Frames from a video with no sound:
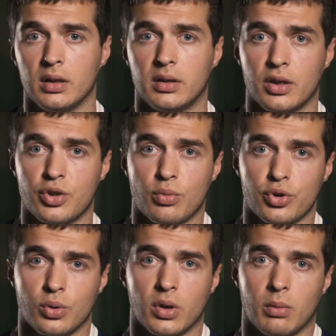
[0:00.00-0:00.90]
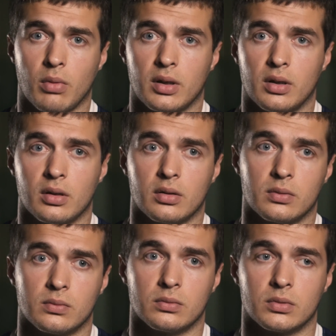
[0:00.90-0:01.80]
Также мужской команды
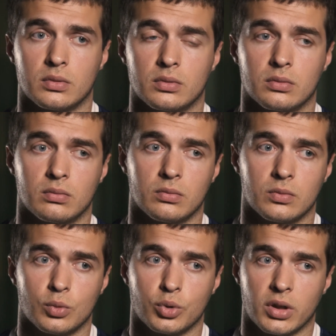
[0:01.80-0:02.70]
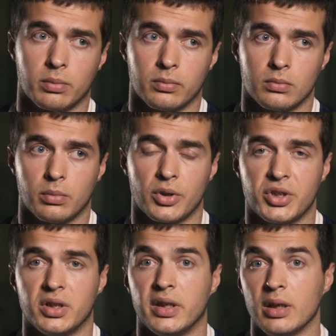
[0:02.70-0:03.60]
э, уже
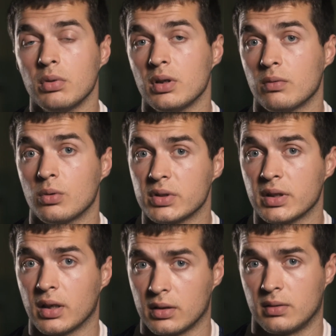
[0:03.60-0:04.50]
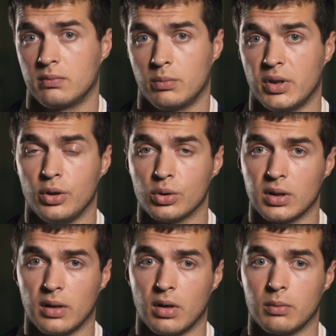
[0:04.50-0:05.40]
почти не было, вроде как, по ее
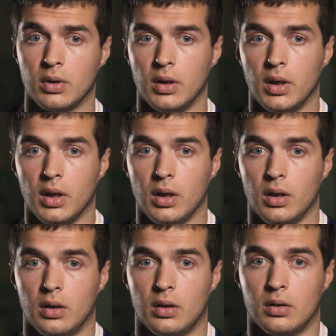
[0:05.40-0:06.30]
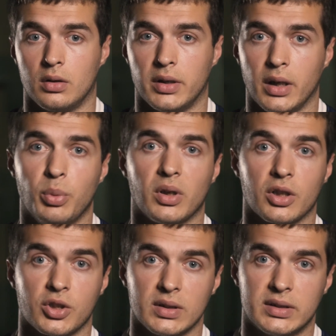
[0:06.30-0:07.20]
словам. Я ей
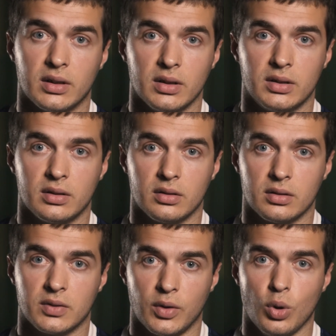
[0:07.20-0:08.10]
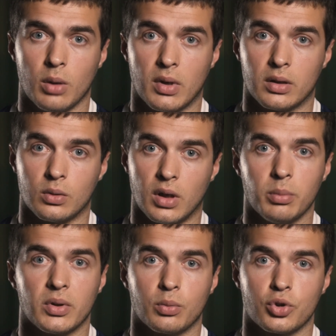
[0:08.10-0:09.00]
предложил сделать свою команду, да,
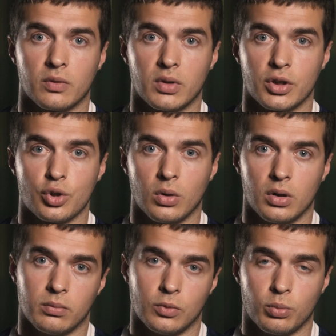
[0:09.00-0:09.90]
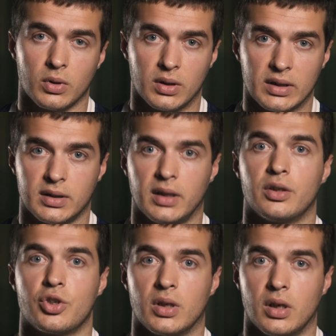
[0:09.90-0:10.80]
потому что в этой школе ну, было
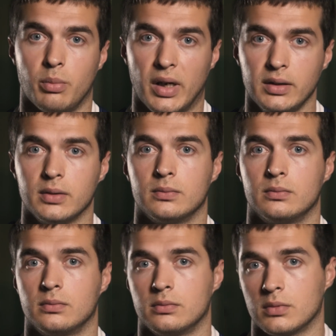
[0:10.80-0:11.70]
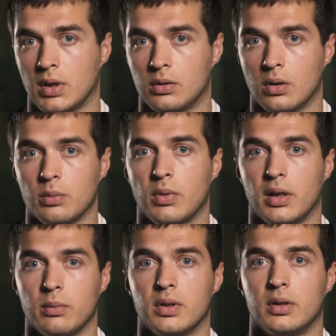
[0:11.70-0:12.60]
достаточно ребят, которые
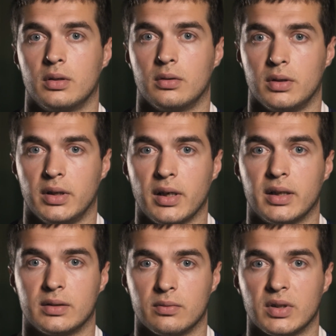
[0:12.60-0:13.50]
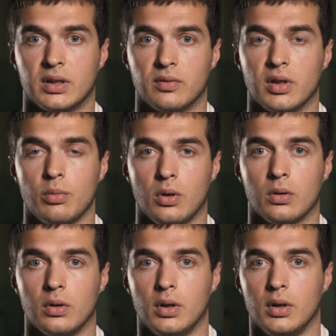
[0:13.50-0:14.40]
могли бы играть в этот волейбол.